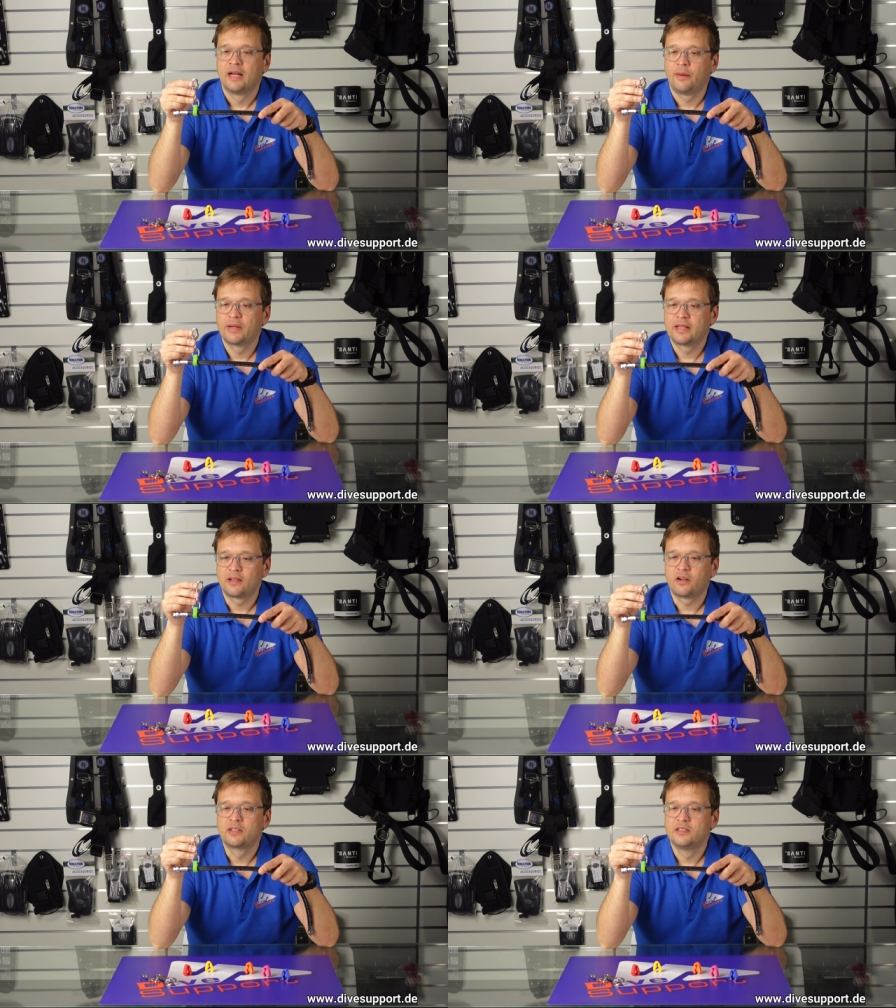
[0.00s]
aber
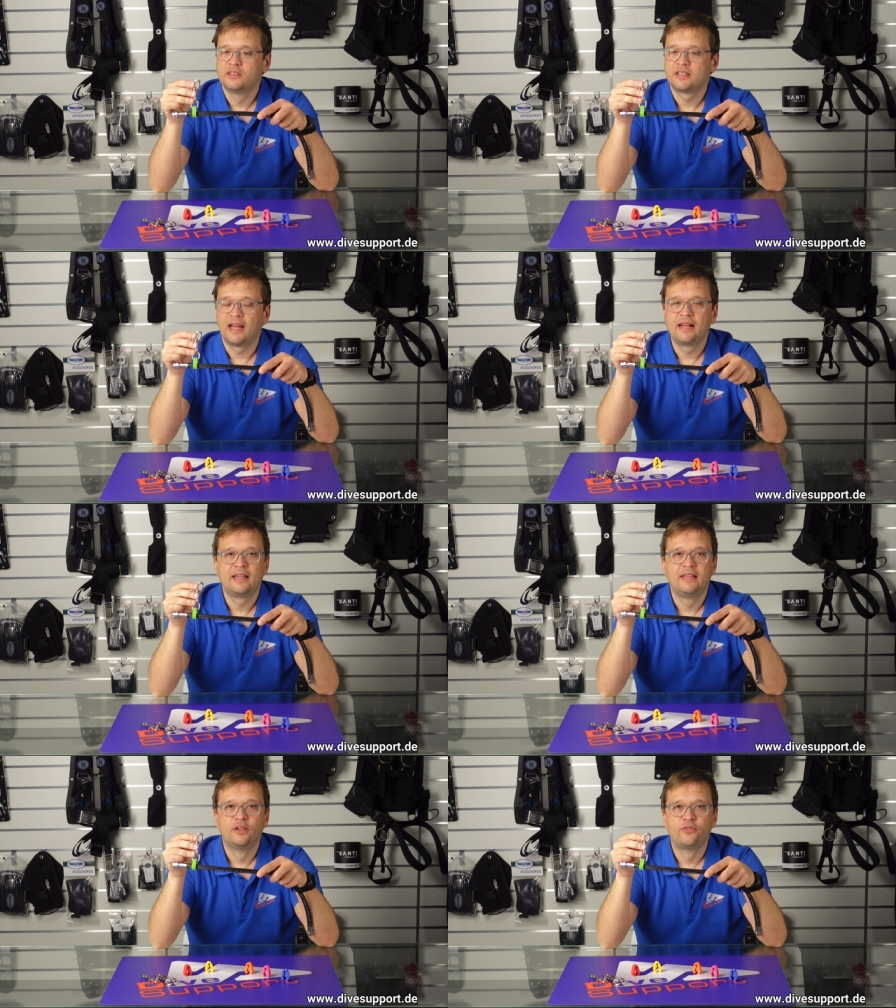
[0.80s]
gedacht ist es
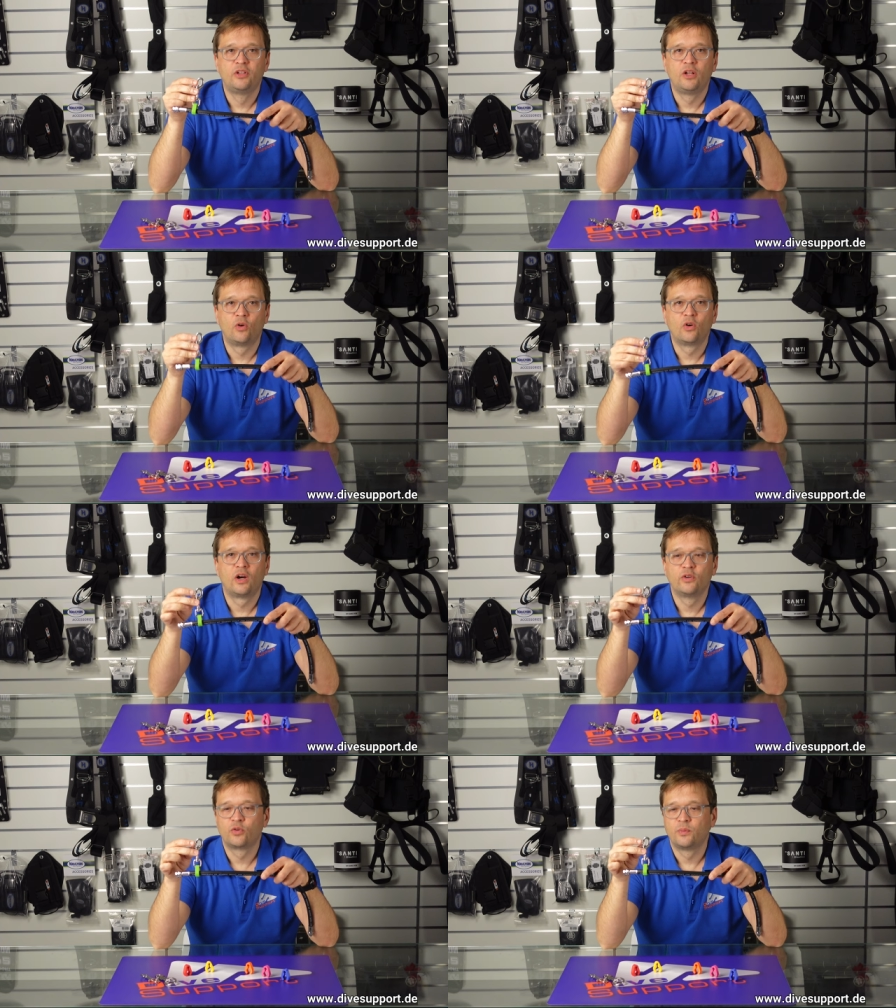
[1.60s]
eigentlich hier für die Longhouse,